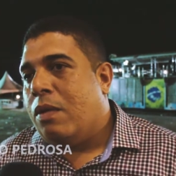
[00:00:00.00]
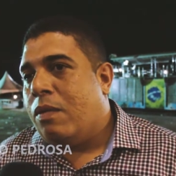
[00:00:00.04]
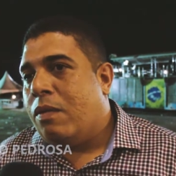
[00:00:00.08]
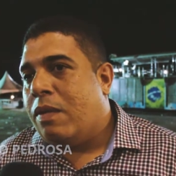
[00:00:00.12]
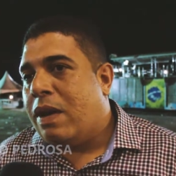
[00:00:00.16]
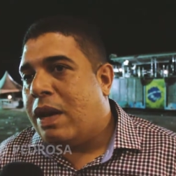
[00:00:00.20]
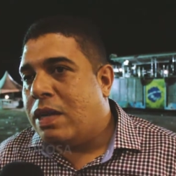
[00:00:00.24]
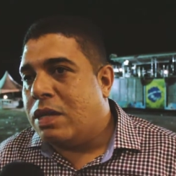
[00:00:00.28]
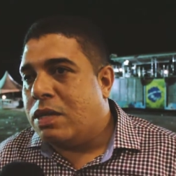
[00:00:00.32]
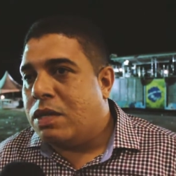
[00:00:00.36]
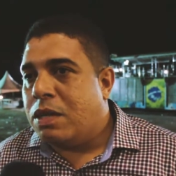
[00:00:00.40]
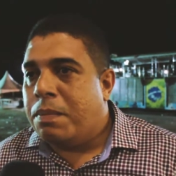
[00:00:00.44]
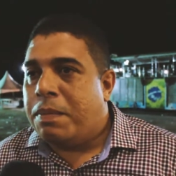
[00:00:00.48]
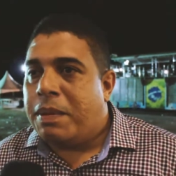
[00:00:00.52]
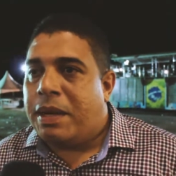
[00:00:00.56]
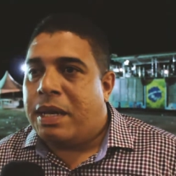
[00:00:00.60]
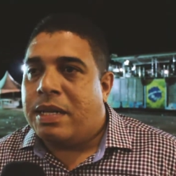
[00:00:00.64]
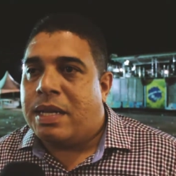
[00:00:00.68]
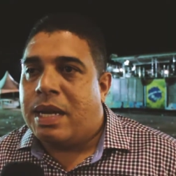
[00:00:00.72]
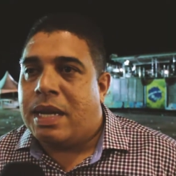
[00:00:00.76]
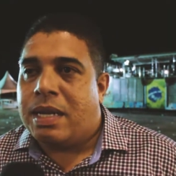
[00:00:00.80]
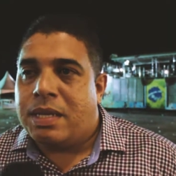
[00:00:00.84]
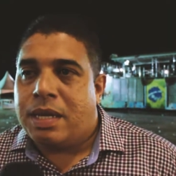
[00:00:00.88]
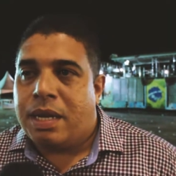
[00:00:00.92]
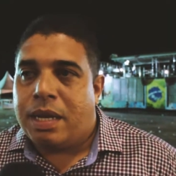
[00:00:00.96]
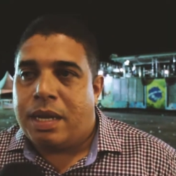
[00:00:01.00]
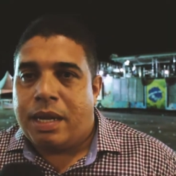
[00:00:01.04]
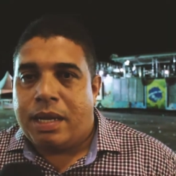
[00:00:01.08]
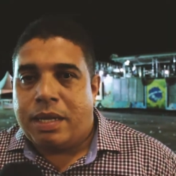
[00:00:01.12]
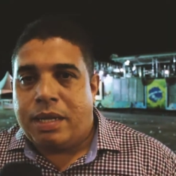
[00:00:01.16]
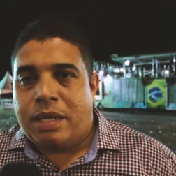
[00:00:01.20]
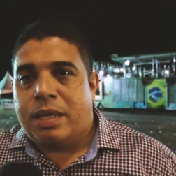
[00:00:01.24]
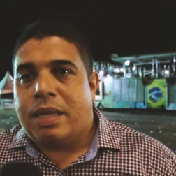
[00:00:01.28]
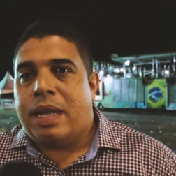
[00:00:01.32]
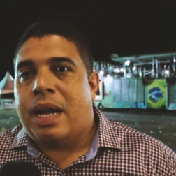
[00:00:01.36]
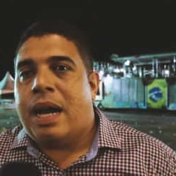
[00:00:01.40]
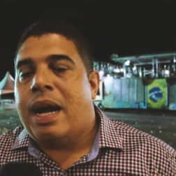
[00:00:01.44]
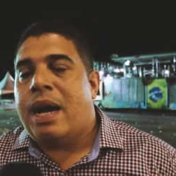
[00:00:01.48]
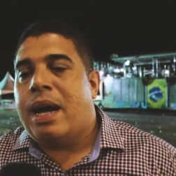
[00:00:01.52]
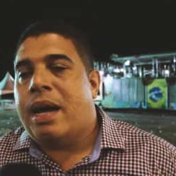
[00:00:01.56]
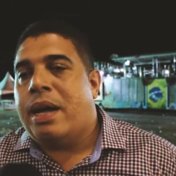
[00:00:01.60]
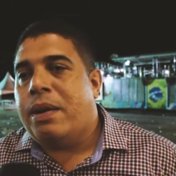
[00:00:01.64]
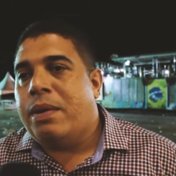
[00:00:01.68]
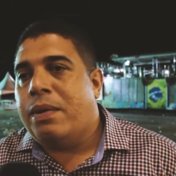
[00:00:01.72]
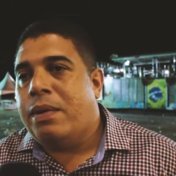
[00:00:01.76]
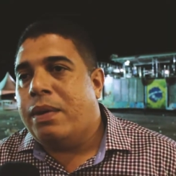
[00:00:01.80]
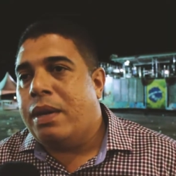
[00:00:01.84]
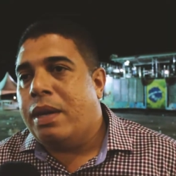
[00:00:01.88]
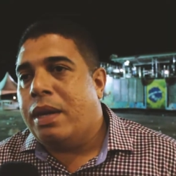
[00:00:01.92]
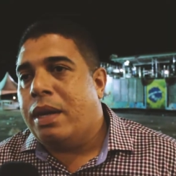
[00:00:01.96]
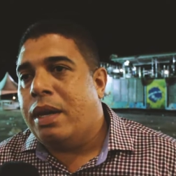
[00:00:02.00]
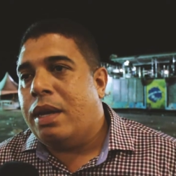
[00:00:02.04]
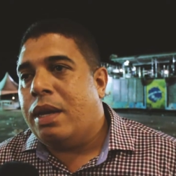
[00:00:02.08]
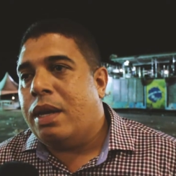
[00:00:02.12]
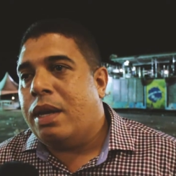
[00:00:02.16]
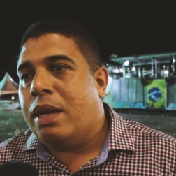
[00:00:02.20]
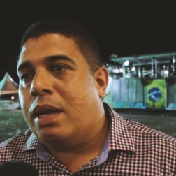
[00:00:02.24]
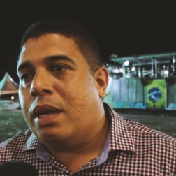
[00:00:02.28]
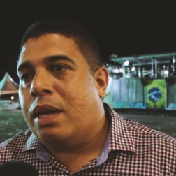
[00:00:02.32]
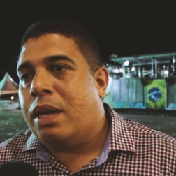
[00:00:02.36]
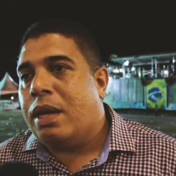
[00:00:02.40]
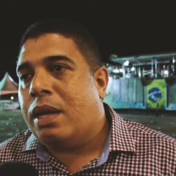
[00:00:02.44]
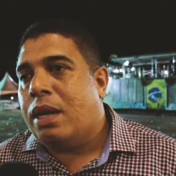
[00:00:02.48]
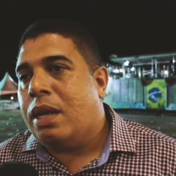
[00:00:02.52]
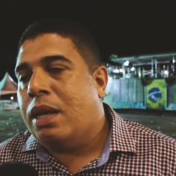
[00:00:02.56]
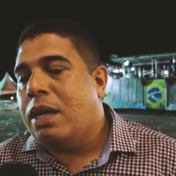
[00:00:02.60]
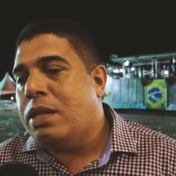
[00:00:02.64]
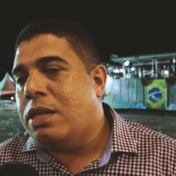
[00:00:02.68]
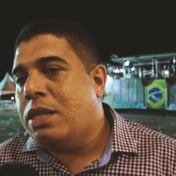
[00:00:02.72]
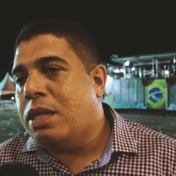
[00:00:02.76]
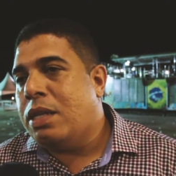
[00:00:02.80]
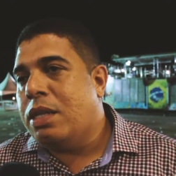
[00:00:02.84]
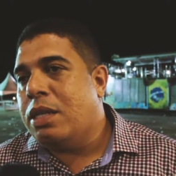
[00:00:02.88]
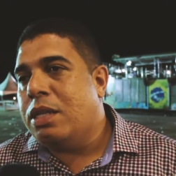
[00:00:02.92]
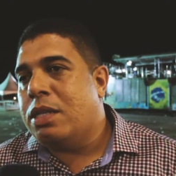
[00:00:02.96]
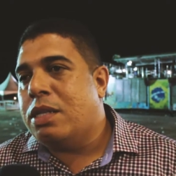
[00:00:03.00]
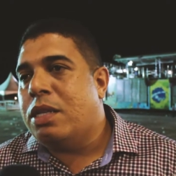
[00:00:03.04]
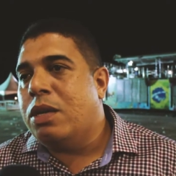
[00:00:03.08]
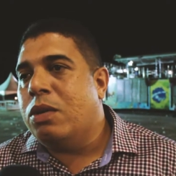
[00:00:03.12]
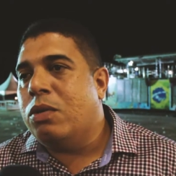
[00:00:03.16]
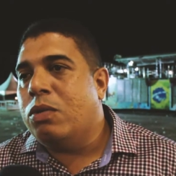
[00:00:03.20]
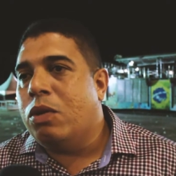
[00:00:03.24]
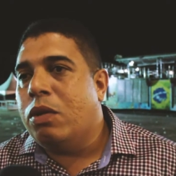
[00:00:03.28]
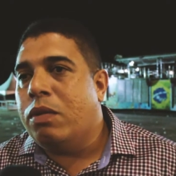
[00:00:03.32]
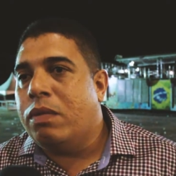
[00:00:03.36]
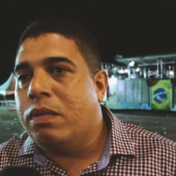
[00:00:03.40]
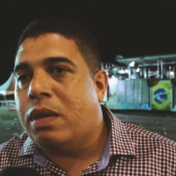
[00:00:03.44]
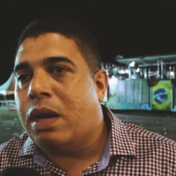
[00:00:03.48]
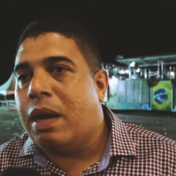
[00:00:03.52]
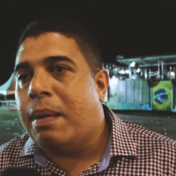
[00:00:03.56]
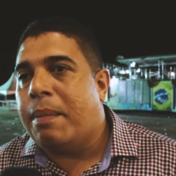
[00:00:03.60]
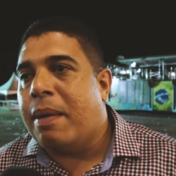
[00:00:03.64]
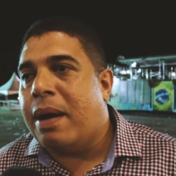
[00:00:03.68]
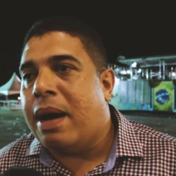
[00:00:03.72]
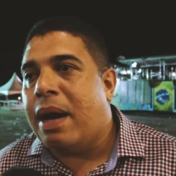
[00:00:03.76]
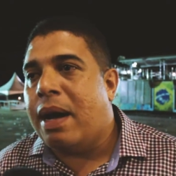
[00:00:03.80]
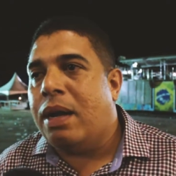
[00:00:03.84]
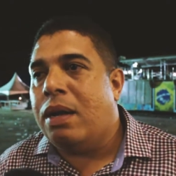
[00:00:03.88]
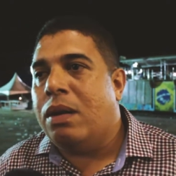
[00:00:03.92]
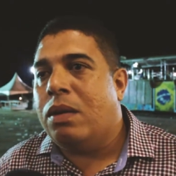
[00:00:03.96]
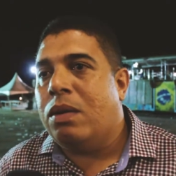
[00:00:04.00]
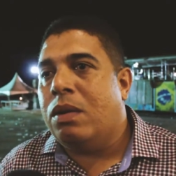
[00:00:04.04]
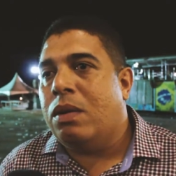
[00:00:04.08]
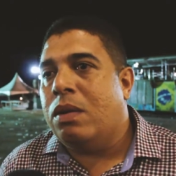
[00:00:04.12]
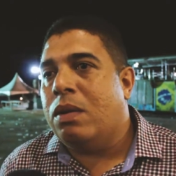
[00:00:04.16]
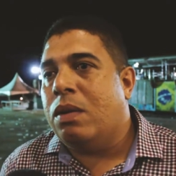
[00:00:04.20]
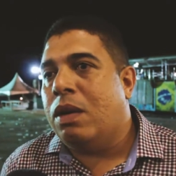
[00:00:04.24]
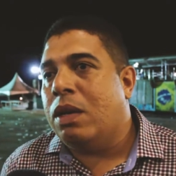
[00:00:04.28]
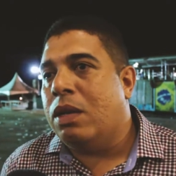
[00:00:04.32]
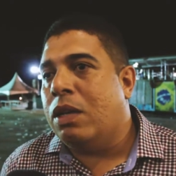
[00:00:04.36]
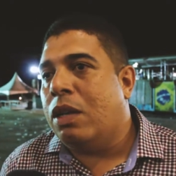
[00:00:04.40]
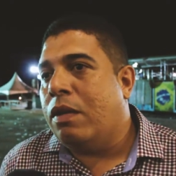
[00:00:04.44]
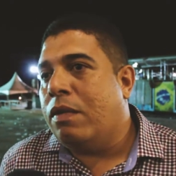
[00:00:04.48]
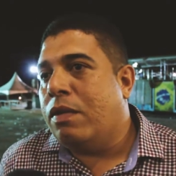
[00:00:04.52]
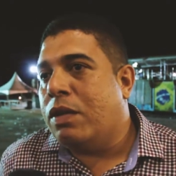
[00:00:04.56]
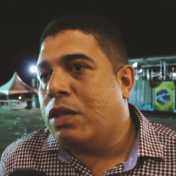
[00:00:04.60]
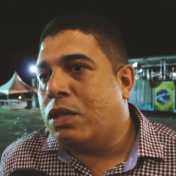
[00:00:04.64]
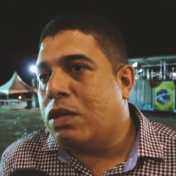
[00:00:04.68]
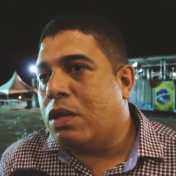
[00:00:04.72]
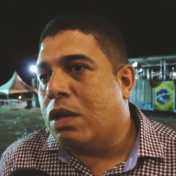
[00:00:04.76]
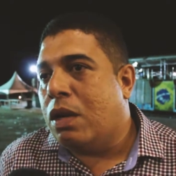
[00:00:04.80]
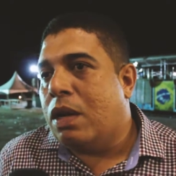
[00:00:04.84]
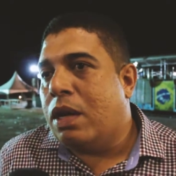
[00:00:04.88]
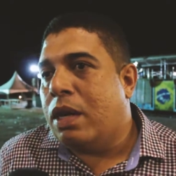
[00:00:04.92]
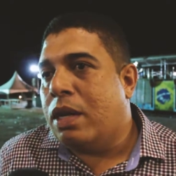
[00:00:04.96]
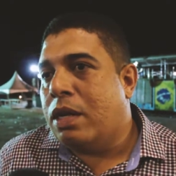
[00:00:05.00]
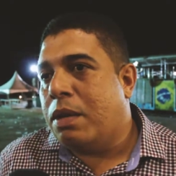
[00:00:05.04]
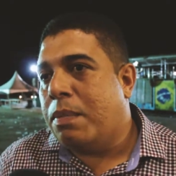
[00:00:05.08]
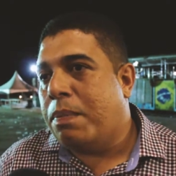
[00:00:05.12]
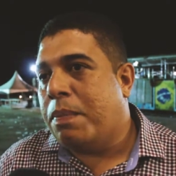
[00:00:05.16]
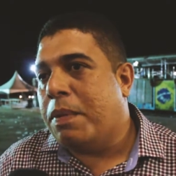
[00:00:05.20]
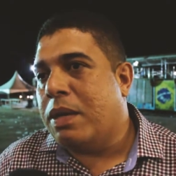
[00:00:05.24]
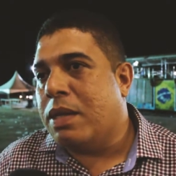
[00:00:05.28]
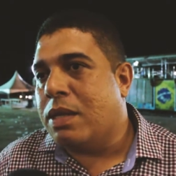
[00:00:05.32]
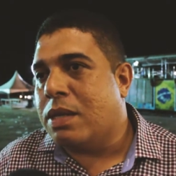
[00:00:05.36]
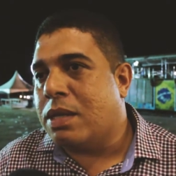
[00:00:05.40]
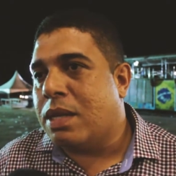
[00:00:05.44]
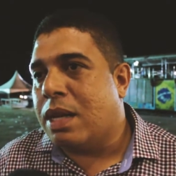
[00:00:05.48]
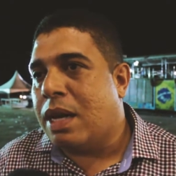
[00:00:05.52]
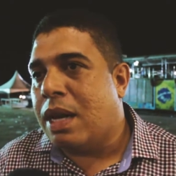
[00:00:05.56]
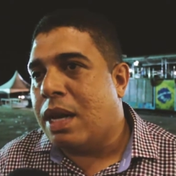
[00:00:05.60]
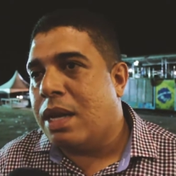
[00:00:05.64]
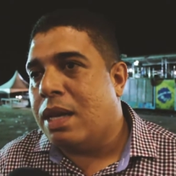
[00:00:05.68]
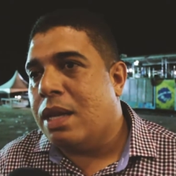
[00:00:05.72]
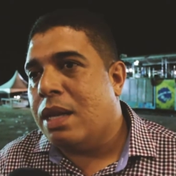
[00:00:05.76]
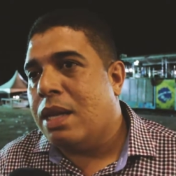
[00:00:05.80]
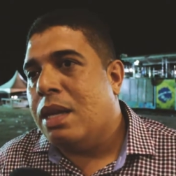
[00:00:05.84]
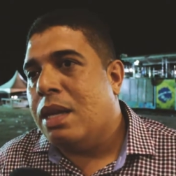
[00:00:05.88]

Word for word: vários empresários acreditaram e que se inicia um novo trabalho, uma nova história de pensar